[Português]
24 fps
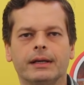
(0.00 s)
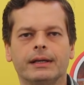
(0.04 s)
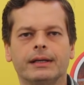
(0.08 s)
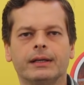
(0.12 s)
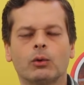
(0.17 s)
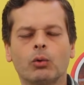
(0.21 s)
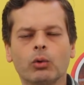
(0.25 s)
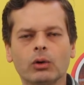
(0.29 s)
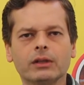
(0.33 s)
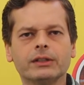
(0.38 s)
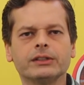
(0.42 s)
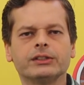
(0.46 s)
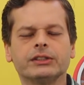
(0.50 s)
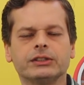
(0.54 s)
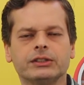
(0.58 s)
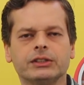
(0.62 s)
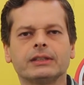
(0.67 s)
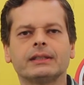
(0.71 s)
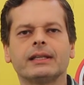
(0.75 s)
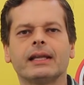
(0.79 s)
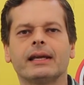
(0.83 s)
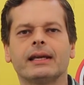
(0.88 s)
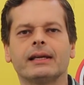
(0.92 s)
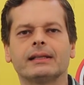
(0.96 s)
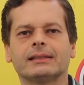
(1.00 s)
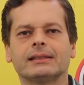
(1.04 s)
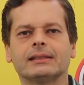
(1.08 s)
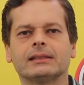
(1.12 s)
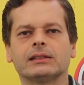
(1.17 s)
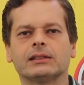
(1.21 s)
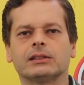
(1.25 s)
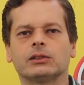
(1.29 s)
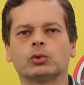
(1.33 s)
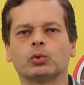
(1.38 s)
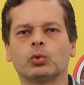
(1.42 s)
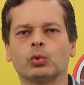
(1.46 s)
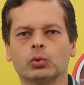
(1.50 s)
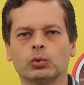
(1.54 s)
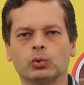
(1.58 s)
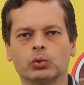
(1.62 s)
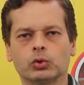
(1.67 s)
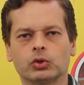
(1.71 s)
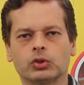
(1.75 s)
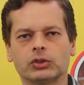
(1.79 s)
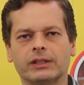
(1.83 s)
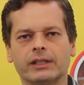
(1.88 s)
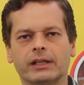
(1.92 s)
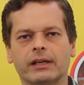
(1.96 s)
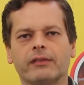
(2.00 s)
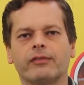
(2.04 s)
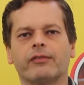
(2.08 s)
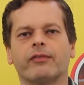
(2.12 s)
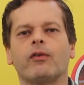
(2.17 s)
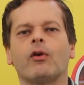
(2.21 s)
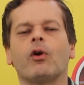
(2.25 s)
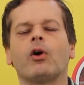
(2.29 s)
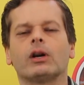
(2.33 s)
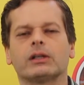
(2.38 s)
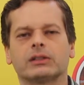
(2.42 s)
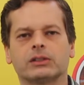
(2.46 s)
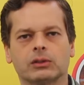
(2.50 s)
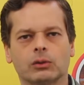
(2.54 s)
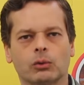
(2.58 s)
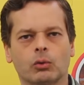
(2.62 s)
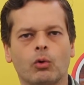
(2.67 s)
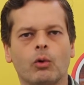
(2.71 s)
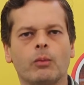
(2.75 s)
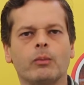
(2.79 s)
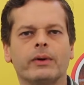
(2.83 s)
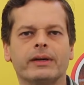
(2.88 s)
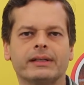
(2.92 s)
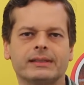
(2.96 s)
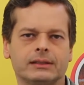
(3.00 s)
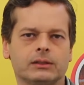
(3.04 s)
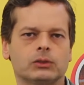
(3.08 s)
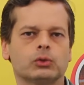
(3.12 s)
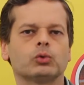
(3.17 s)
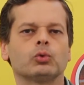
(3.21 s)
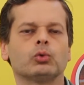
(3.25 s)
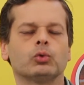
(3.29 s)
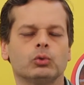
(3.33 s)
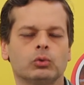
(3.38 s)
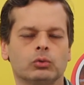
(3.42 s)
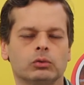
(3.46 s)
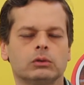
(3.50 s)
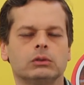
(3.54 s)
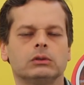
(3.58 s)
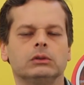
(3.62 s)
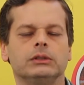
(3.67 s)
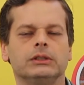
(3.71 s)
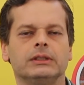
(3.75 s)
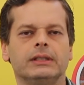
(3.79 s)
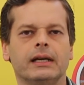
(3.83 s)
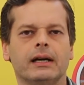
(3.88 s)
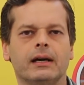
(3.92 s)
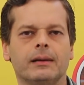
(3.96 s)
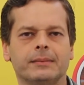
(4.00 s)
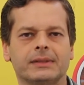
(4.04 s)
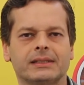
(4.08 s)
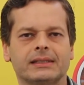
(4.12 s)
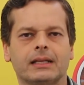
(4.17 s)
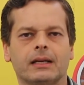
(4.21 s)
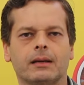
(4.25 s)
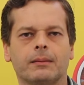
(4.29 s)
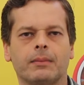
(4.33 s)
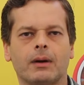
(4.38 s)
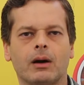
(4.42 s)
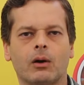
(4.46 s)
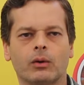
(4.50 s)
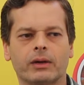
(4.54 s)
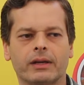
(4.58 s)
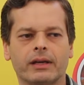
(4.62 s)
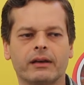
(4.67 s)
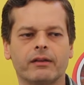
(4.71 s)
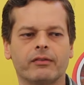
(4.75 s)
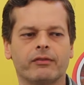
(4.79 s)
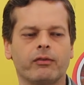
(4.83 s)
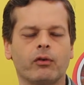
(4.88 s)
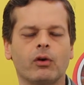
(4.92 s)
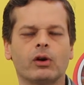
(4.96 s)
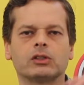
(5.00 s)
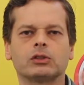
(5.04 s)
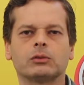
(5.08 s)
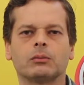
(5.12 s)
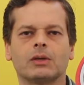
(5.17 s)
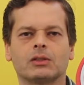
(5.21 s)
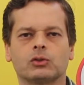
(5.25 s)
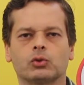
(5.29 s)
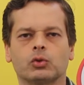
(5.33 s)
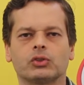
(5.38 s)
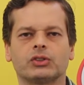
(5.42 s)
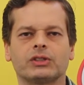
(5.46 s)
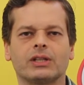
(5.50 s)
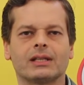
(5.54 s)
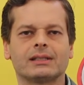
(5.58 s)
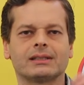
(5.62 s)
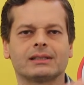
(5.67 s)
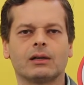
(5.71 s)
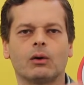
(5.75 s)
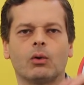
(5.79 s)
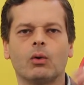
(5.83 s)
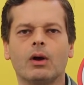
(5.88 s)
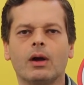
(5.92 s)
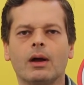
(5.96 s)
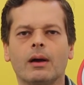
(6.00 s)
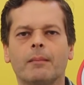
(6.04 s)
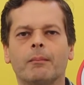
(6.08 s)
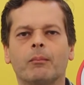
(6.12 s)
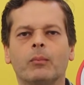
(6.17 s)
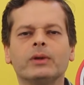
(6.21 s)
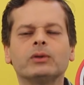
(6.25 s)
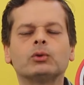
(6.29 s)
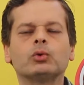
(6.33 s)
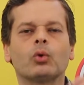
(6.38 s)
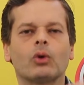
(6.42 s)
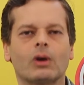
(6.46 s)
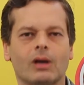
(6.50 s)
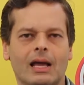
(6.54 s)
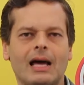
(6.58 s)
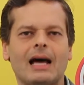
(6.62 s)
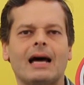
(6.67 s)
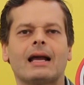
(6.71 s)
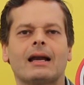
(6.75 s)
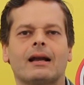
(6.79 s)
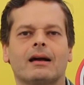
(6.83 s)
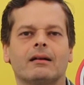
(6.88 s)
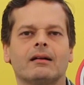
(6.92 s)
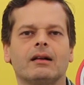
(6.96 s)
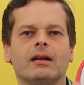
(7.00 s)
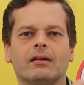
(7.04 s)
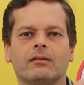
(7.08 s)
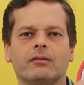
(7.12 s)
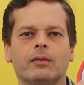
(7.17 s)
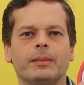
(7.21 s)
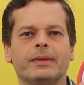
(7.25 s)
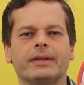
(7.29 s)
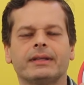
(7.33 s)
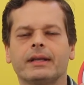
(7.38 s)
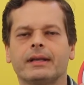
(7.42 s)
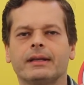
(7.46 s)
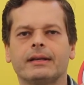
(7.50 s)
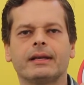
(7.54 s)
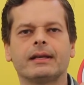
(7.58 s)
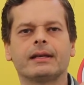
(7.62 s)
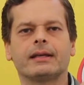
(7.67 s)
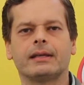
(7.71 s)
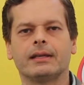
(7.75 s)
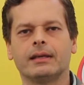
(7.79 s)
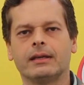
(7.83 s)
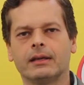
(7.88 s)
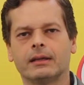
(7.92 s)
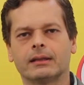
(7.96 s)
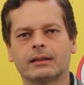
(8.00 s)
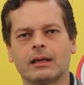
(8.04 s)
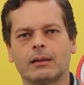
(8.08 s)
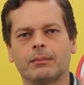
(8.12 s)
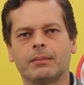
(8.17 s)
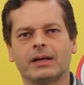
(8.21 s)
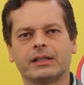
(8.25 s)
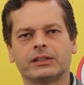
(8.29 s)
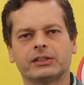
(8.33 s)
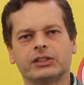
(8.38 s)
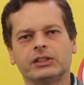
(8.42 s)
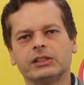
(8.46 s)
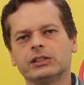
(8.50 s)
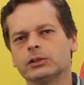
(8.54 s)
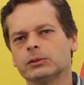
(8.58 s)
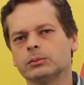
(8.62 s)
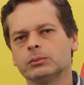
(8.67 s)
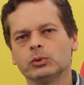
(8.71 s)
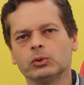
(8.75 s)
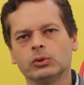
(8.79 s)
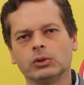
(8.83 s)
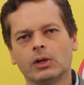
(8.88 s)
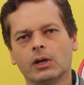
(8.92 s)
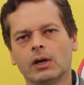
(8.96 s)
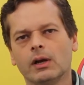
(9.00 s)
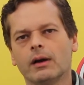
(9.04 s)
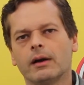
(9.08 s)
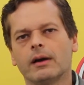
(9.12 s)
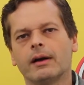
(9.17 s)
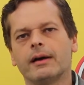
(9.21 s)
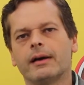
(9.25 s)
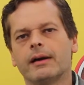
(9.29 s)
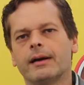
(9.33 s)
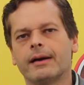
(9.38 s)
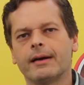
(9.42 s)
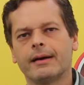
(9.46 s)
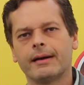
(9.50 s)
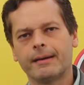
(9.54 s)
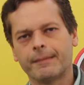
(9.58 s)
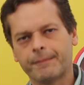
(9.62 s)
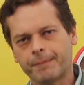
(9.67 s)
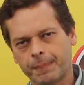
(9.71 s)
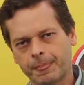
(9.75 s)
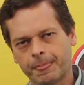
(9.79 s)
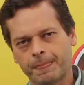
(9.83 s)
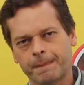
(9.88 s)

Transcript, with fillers: E quando a gente tem esses estudos que reforçam, como esse estudo de derrame cerebral, que reforça uma associação muito clara, vamos entender que tabagismo, é,